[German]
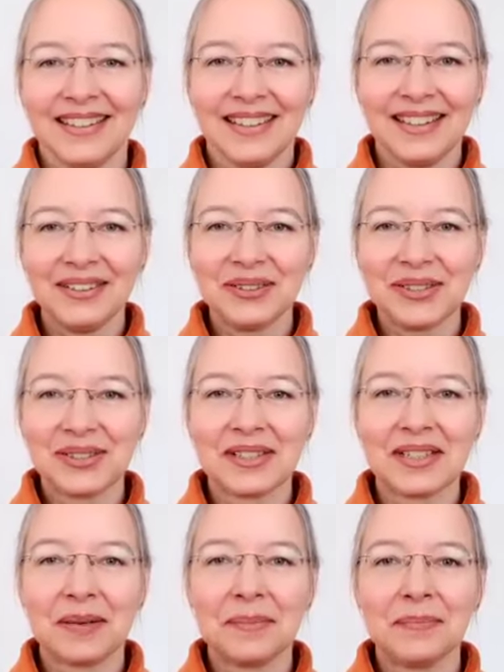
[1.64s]
Hallo
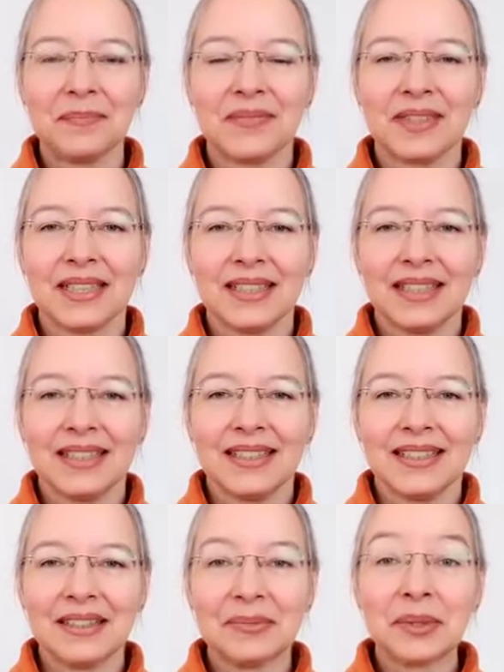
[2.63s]
zusammen.
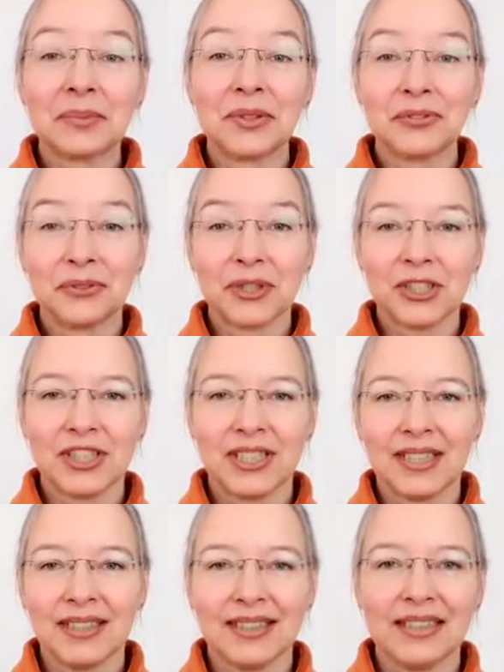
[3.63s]
Ich möchte mich
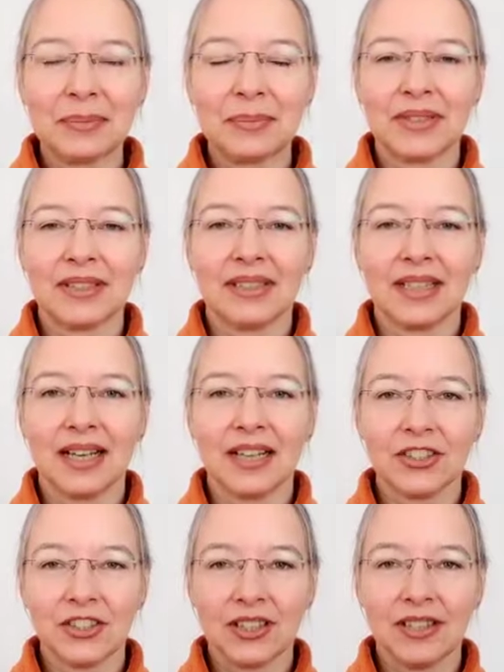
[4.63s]
vorstellen, ich bin
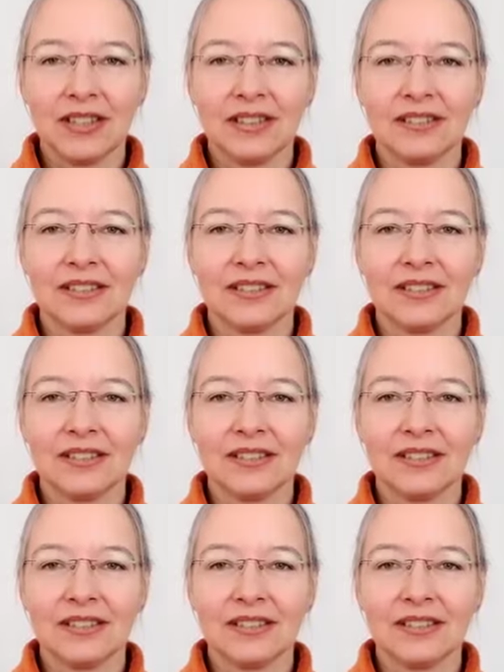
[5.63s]
Angela.